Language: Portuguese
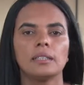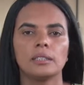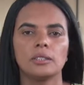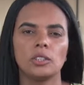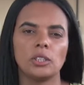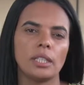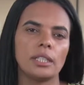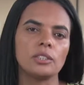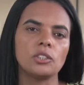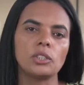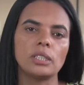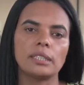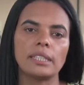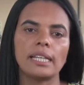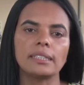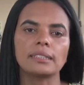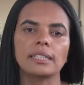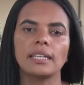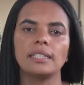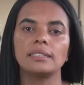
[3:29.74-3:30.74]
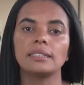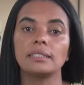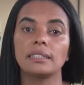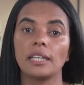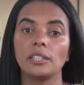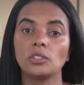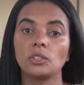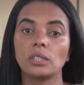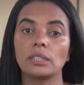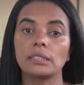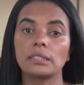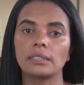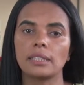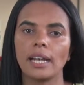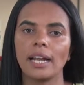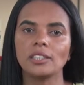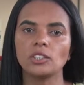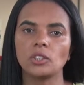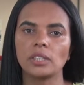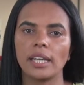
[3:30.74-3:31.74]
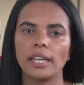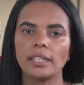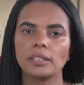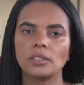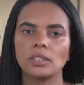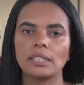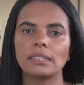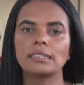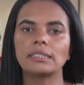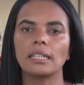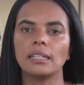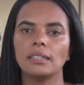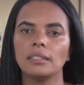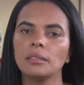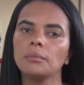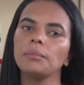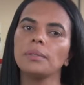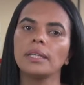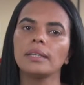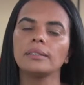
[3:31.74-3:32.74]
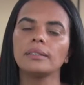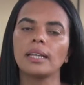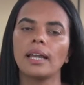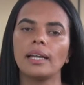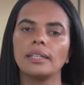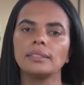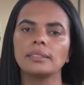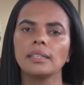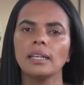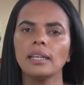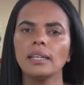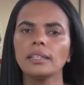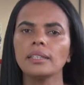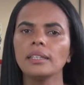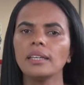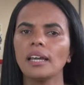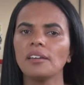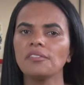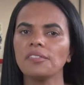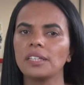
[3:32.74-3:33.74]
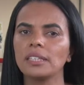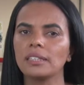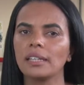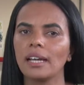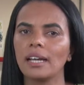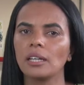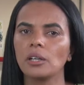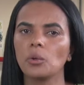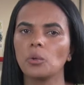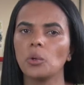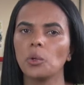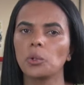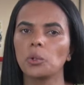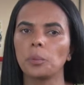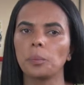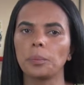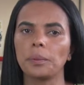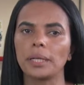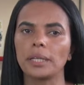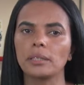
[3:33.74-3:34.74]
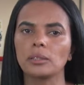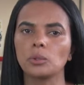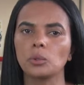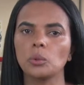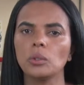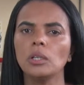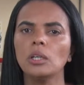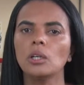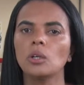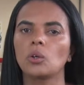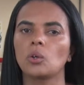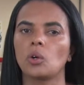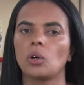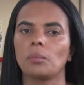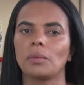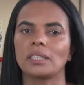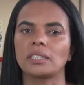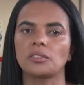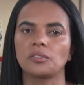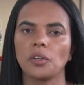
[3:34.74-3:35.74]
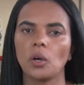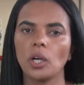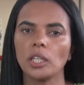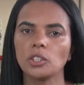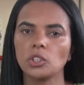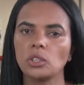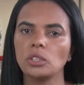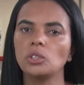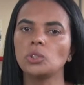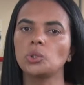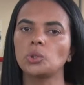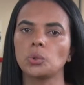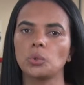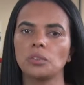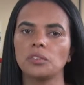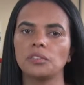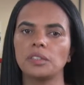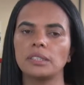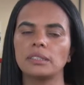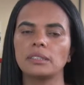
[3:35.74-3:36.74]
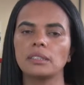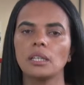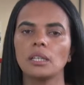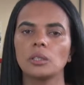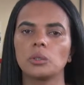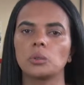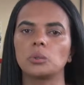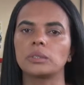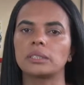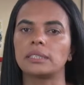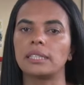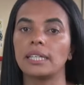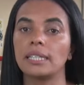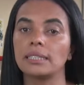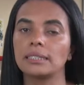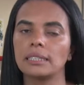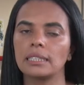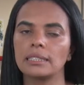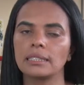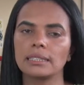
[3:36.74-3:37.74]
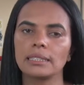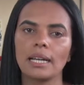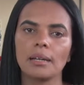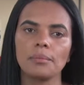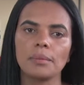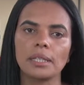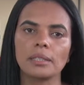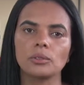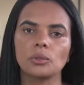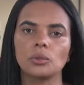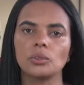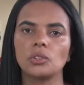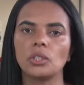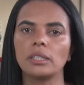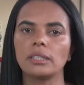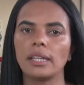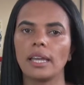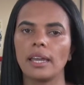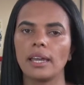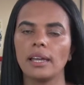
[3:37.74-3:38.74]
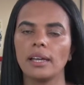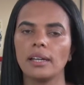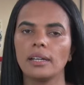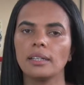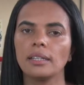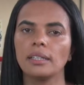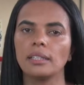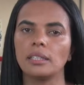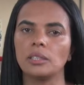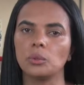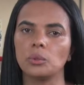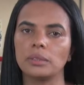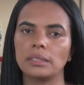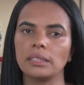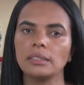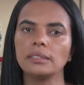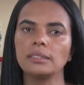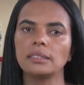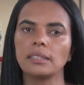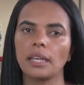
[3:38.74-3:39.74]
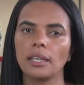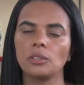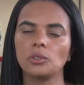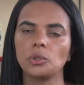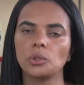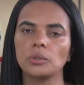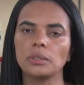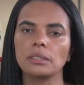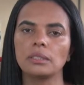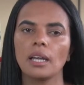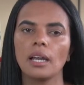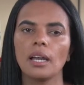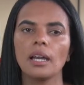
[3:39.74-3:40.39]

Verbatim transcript: Diante das recentes tragédias ambientais que afetaram Ouro Preto, como as fortes chuvas, os deslizamentos de terra e os incêndios,